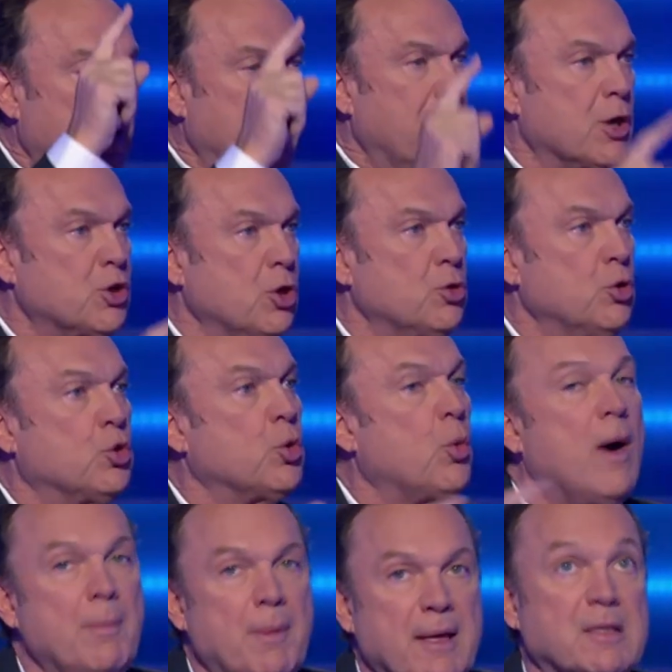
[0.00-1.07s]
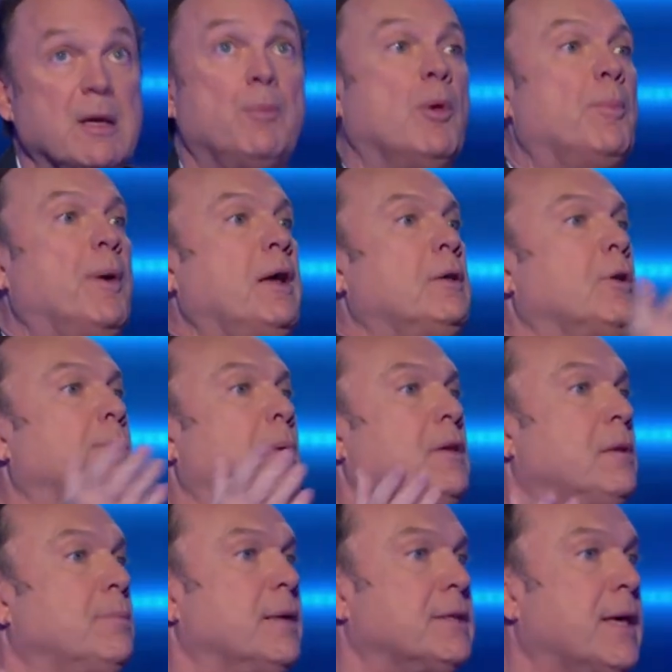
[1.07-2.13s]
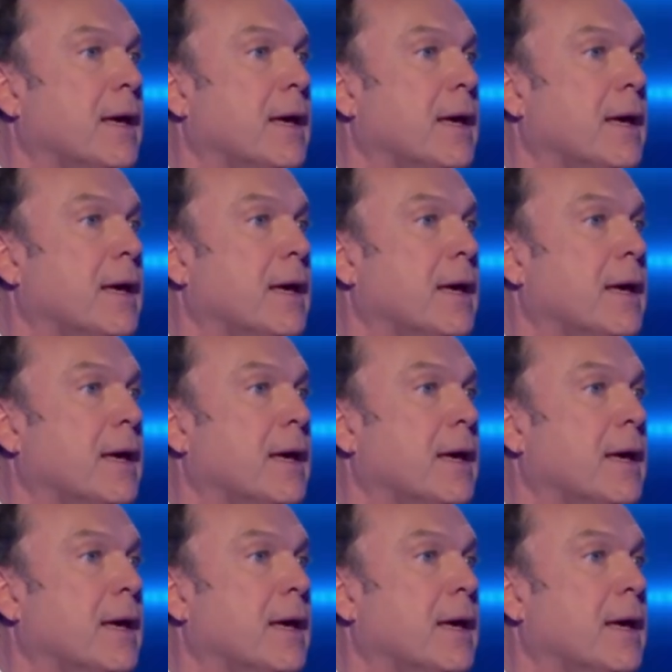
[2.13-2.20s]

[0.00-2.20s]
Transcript: largeur de 3 mètres. Ça ne peut pas être un panier de basket.